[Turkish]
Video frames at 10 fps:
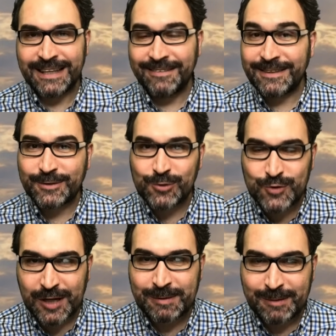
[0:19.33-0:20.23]
Evet
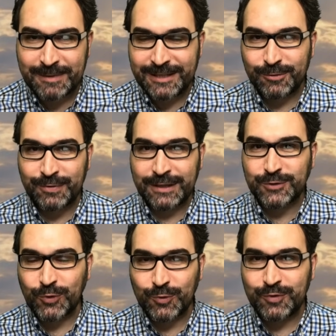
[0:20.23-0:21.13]
kusura bakmayın lütfen.
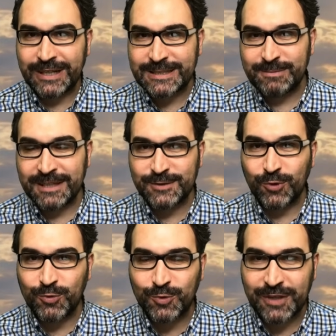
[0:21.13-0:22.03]
Son günlerde biraz
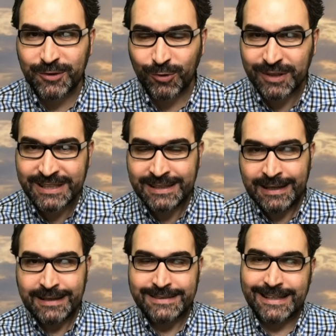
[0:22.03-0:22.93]
yoğunluktan dolayı
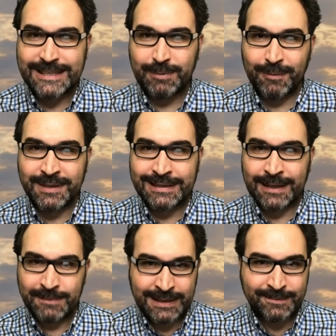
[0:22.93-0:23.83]
yayın yapamadık
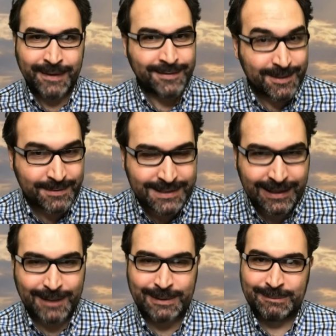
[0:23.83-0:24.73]
ama mevzimizi
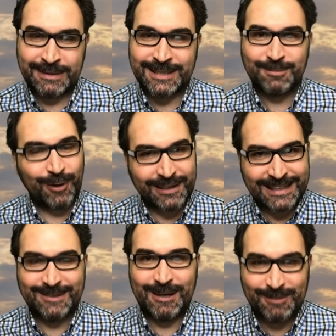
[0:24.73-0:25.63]
kaybetmedik.
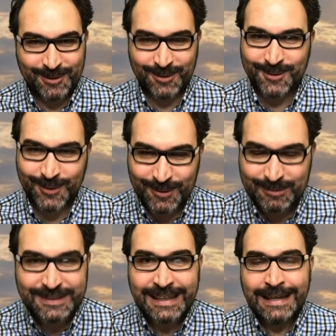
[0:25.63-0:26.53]
Burada devam ediyoruz
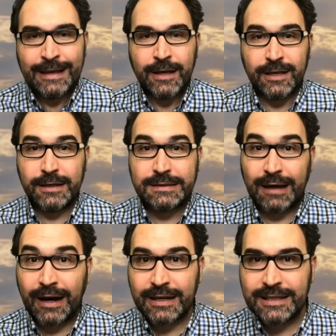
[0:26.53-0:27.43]
yolumuza. E,
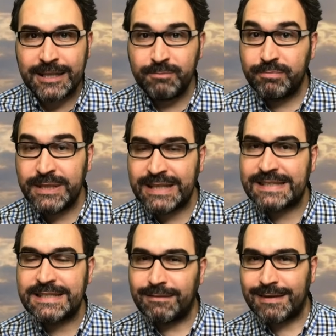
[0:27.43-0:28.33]
tarihi Birik
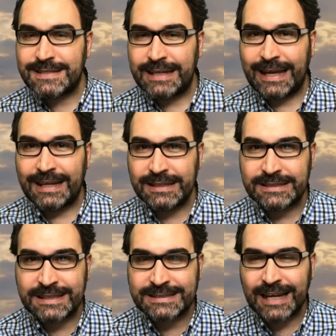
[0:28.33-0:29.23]
zirvesini ele
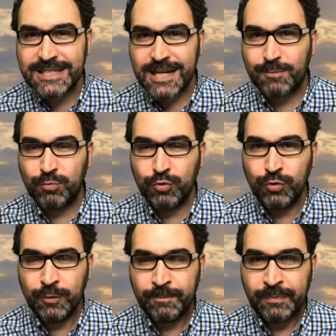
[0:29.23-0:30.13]
alacağız. Ancak
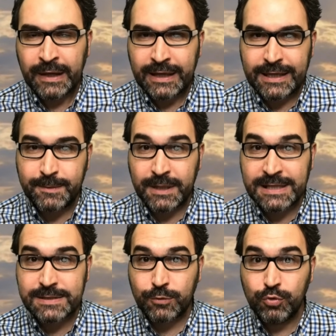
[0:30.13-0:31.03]
bunu e,
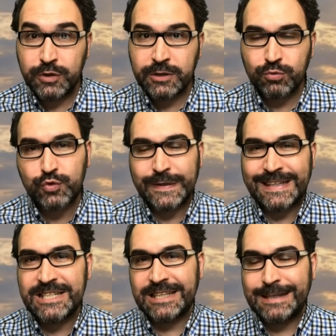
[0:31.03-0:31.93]
biraz Türkiye-Rusya
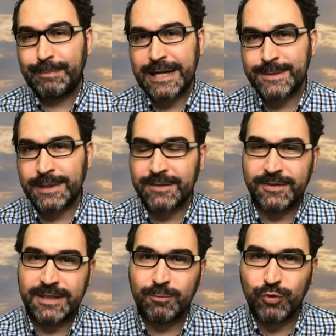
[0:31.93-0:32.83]
ilişkileri
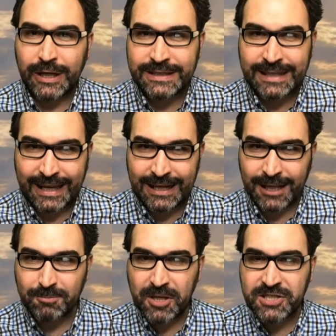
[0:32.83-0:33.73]
perspektifinde bu yayında ele
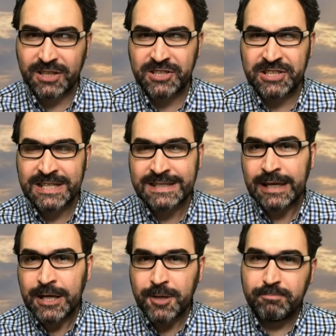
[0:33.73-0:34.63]
almaya çalışacağız.
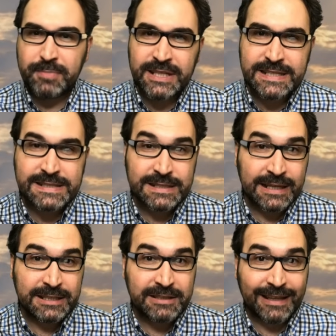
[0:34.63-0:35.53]

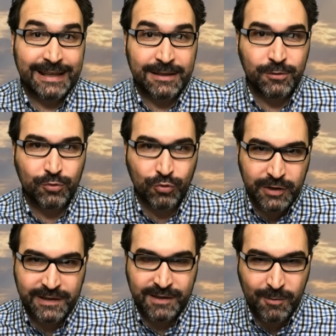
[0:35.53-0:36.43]
Birikse neden
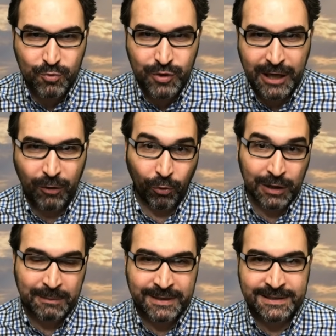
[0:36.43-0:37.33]
Türkiye tam üye
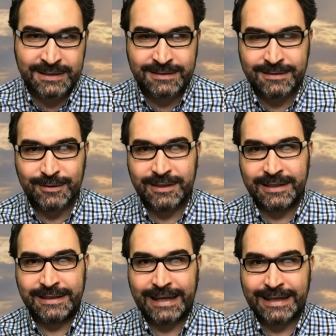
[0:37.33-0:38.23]
olamadı? Ee, e,
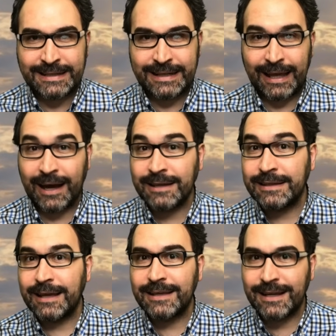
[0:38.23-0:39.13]
yani
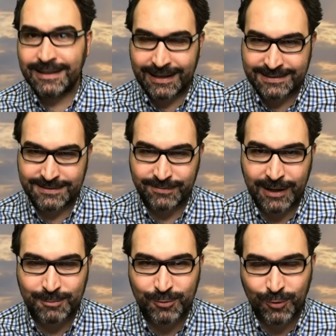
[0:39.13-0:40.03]
hangi engeller
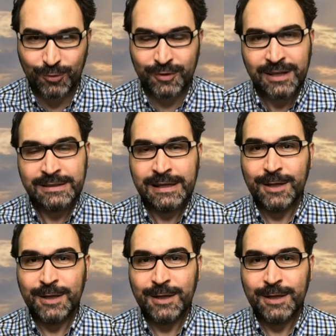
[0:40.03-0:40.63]
var bu konuda?